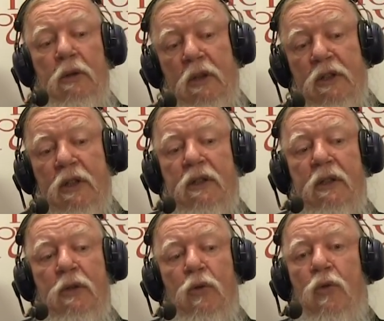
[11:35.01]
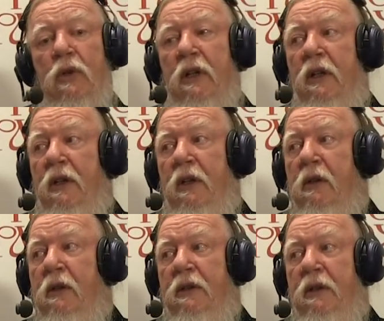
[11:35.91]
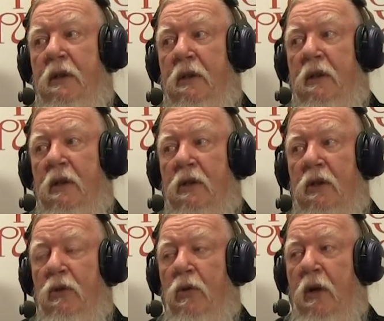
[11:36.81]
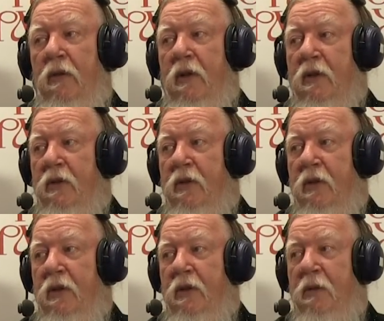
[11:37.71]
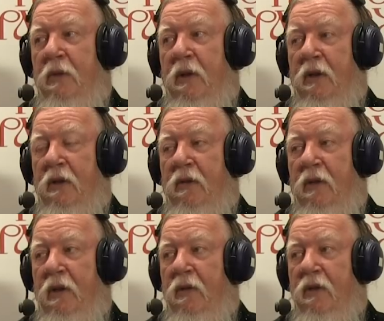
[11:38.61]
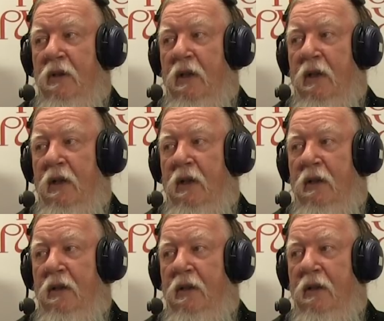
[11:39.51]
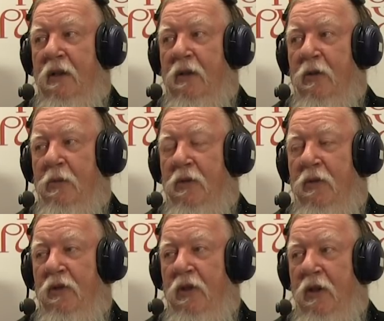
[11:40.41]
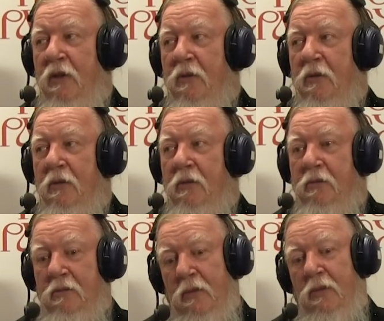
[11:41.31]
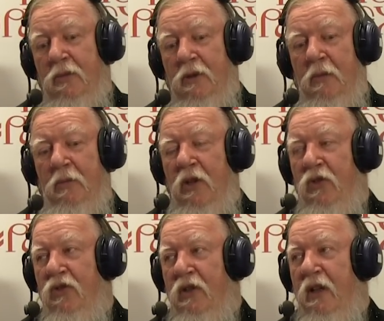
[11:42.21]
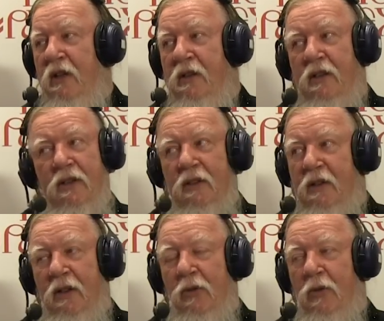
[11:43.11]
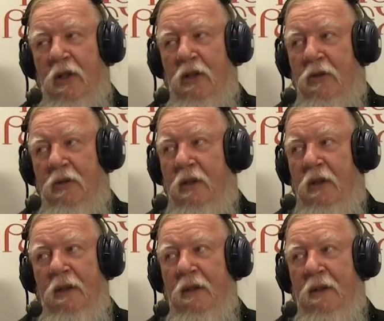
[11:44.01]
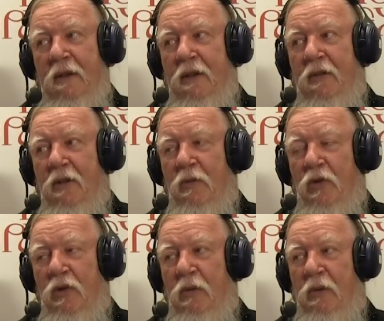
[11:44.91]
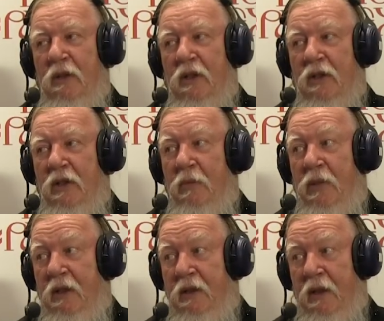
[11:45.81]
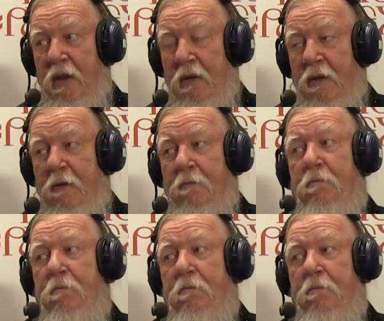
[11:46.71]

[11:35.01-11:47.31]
Вот, а сейчас это укоренилось, и даже и духовенство теперь цветы возлагает, и на гроб священнику. Ну, там меньше ста лет назад такого, конечно, невозможно было даже себе представить.